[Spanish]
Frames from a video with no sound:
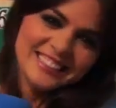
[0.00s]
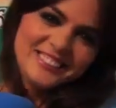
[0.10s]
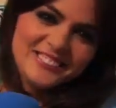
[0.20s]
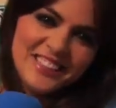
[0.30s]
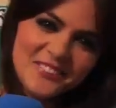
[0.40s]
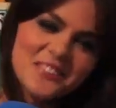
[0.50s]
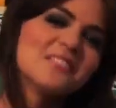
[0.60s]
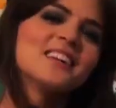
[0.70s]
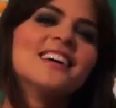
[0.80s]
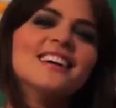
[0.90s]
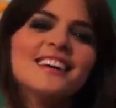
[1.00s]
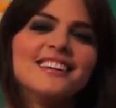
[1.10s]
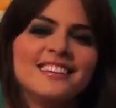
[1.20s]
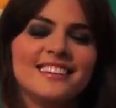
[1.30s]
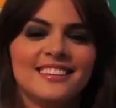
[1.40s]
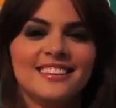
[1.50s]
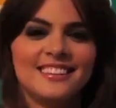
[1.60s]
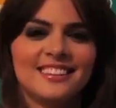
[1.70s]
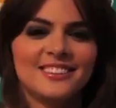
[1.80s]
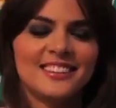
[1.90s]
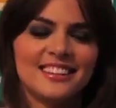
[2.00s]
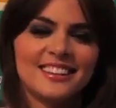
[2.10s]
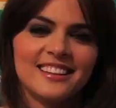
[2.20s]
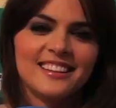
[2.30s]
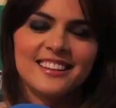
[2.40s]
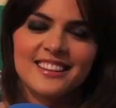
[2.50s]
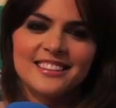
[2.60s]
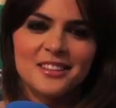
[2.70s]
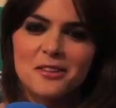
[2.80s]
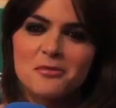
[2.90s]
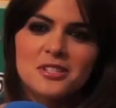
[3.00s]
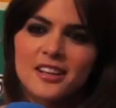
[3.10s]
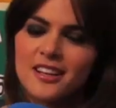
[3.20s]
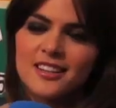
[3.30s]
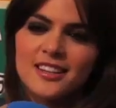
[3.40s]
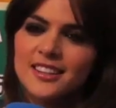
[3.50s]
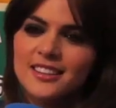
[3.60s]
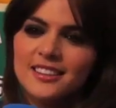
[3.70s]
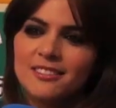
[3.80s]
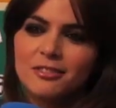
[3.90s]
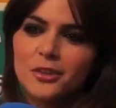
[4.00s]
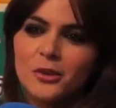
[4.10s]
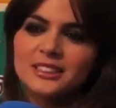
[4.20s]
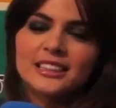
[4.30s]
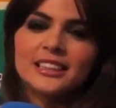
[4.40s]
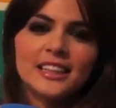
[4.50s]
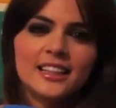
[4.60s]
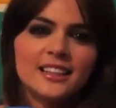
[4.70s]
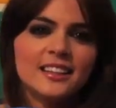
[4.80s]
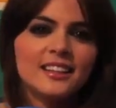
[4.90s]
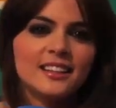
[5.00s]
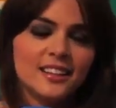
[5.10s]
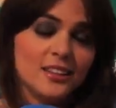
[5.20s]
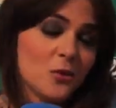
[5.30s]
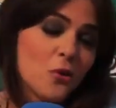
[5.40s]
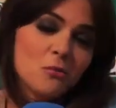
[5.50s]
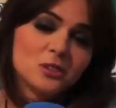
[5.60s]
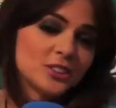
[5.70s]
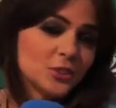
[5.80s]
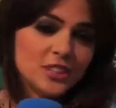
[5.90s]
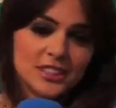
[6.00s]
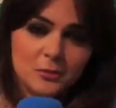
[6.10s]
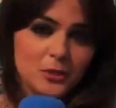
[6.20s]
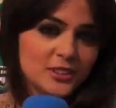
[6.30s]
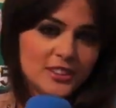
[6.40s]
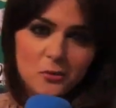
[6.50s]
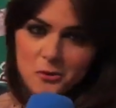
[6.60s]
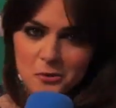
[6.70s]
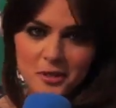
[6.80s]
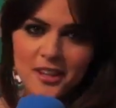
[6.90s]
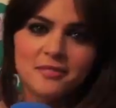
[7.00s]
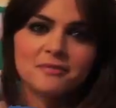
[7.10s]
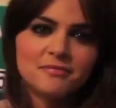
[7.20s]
que es una nueva y, creo que, tiene mucha gracia y Flo lo hace genial. Y luego muchas otras, pero esta como novedad.